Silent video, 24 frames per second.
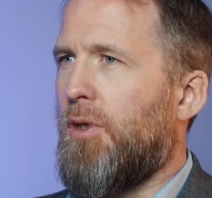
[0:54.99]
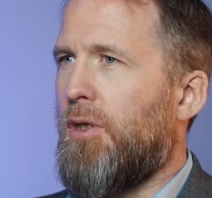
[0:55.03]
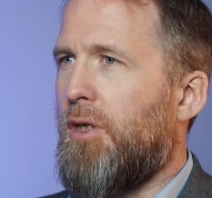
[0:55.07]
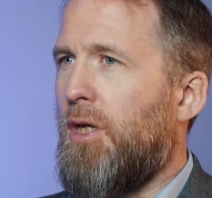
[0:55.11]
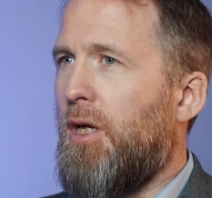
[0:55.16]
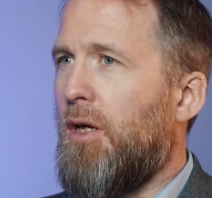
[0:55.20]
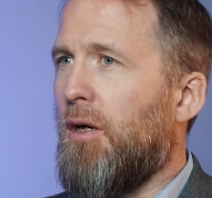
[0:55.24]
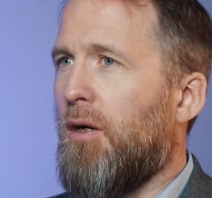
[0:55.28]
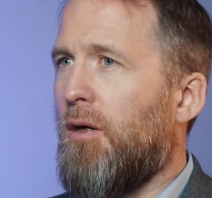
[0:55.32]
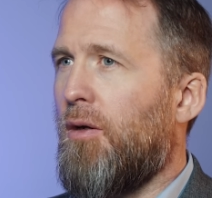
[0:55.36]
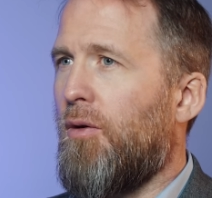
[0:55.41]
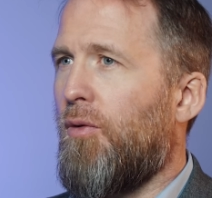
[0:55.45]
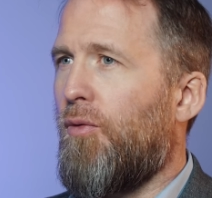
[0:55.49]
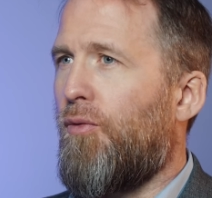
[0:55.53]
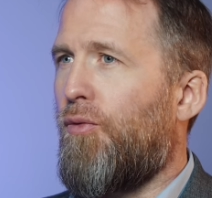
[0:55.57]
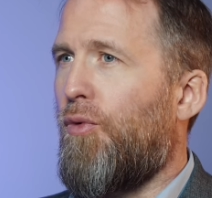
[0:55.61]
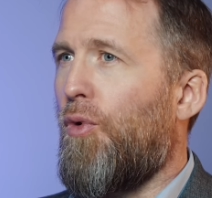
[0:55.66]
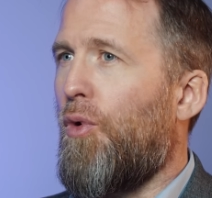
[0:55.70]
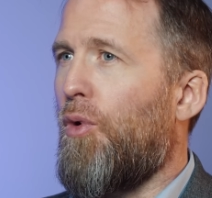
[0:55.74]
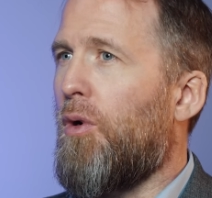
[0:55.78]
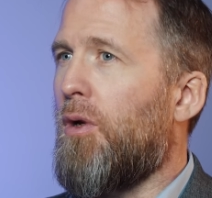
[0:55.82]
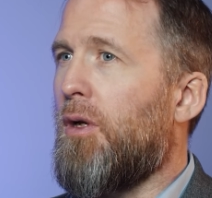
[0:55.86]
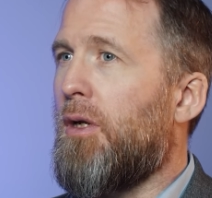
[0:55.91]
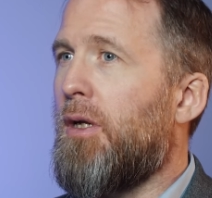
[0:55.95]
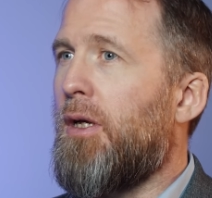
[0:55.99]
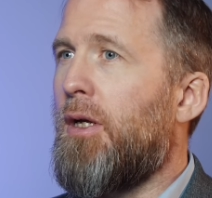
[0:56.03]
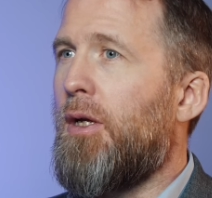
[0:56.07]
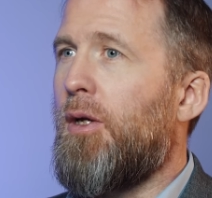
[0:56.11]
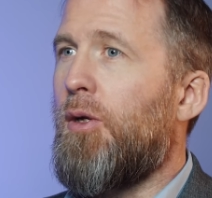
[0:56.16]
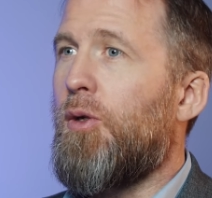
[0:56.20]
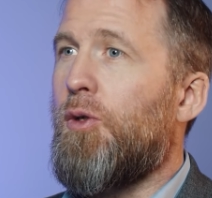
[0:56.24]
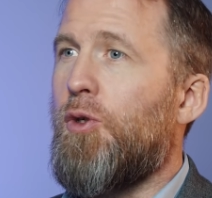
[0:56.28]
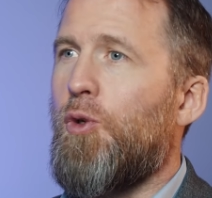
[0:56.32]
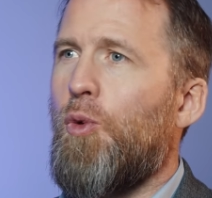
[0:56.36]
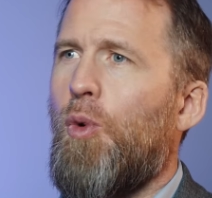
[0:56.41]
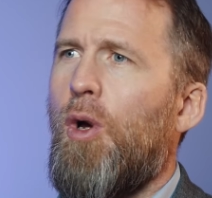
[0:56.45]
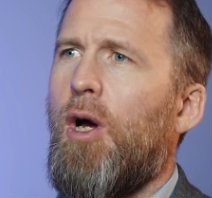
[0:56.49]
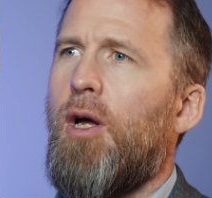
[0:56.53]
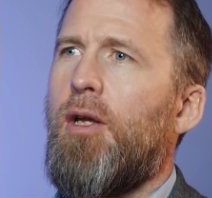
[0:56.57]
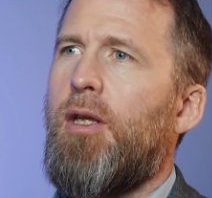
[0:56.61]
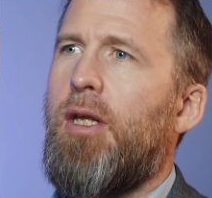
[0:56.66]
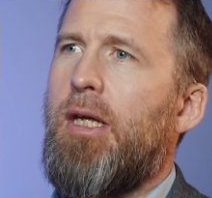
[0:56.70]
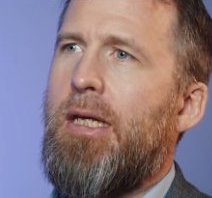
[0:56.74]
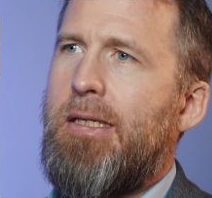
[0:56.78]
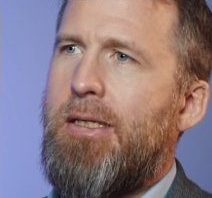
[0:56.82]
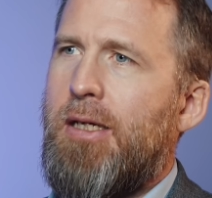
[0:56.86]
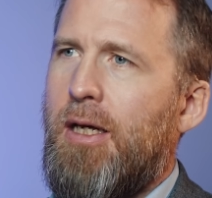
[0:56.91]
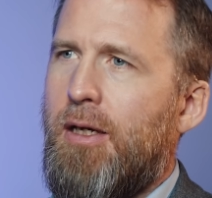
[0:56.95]
Tiere, Vögel, sogar
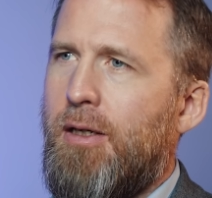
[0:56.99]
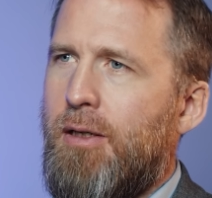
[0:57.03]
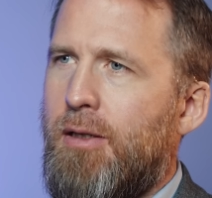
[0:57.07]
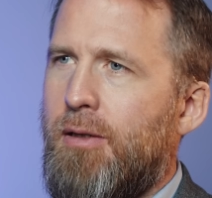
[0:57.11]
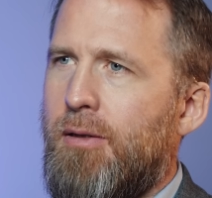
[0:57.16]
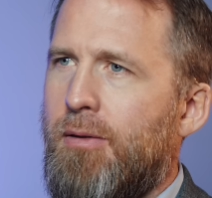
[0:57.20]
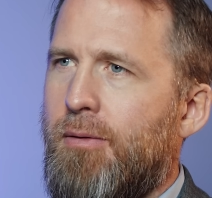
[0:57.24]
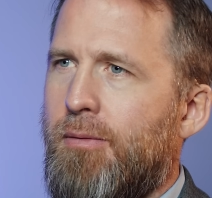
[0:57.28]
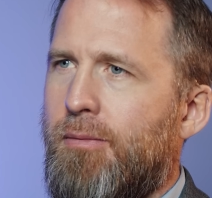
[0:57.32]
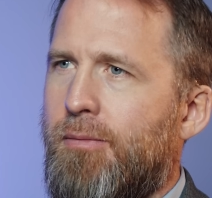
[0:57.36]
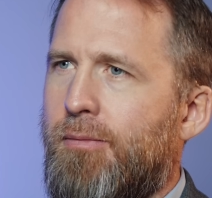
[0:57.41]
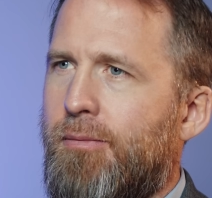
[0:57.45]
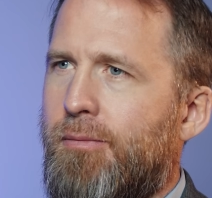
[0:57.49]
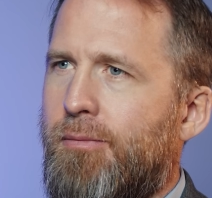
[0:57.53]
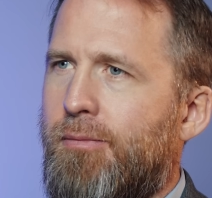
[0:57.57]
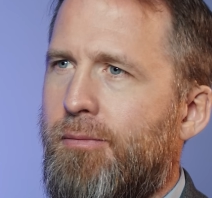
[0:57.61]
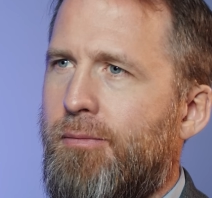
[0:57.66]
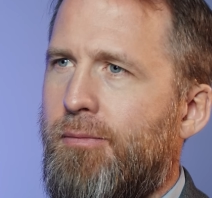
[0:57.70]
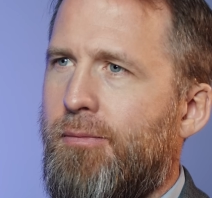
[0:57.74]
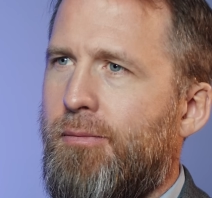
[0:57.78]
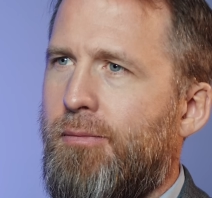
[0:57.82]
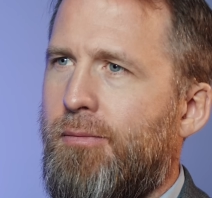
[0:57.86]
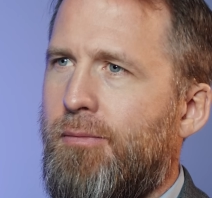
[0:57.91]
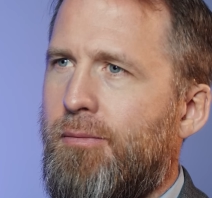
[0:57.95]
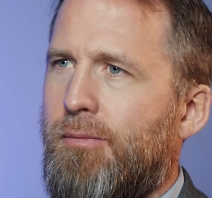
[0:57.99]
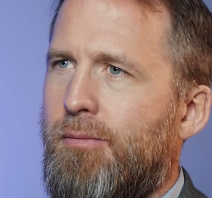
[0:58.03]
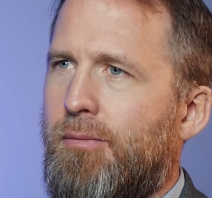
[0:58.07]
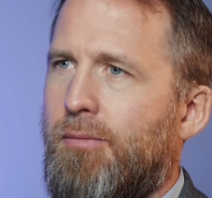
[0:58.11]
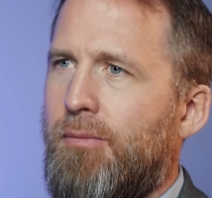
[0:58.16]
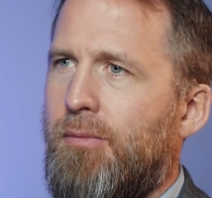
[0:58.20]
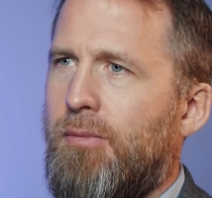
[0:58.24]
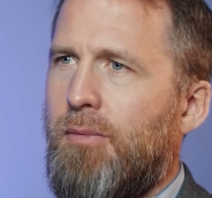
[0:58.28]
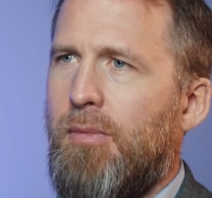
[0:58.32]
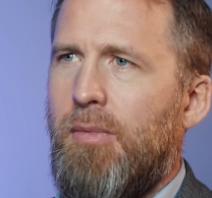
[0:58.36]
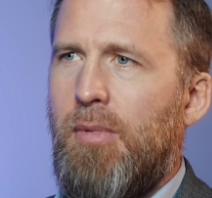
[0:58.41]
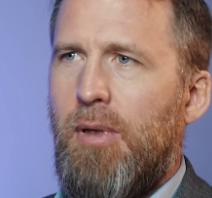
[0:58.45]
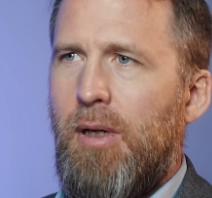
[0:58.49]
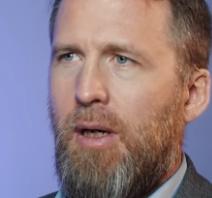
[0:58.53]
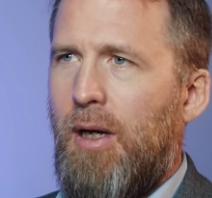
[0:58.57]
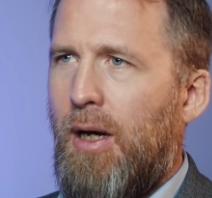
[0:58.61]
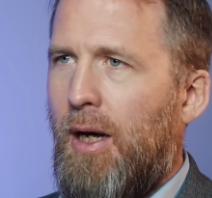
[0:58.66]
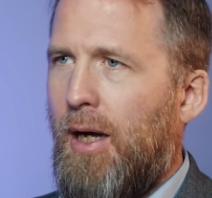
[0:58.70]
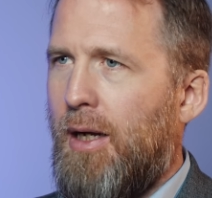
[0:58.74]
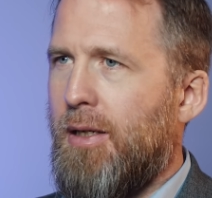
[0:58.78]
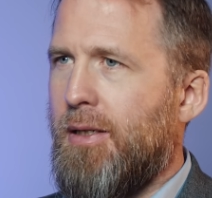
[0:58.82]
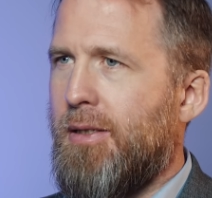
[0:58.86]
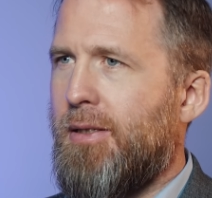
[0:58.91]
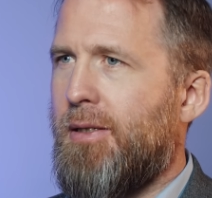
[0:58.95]
die Insekten.
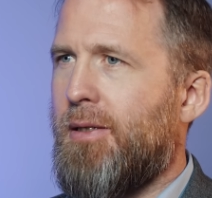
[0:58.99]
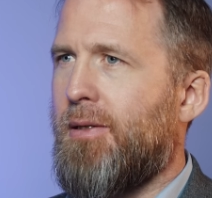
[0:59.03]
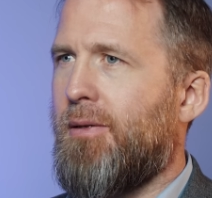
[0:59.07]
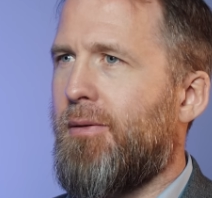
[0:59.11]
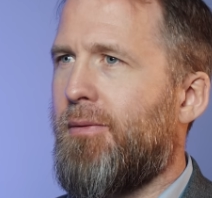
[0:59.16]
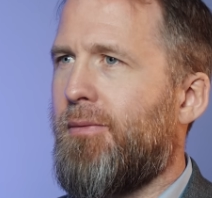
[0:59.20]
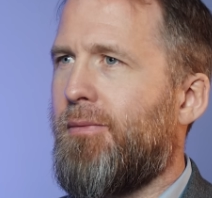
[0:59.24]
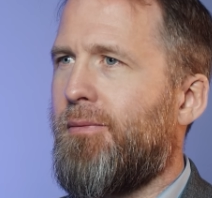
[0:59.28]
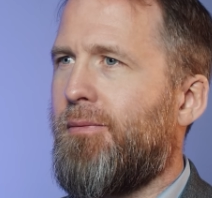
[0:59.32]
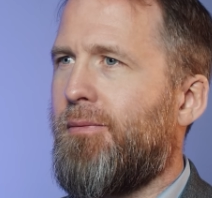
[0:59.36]
Alles.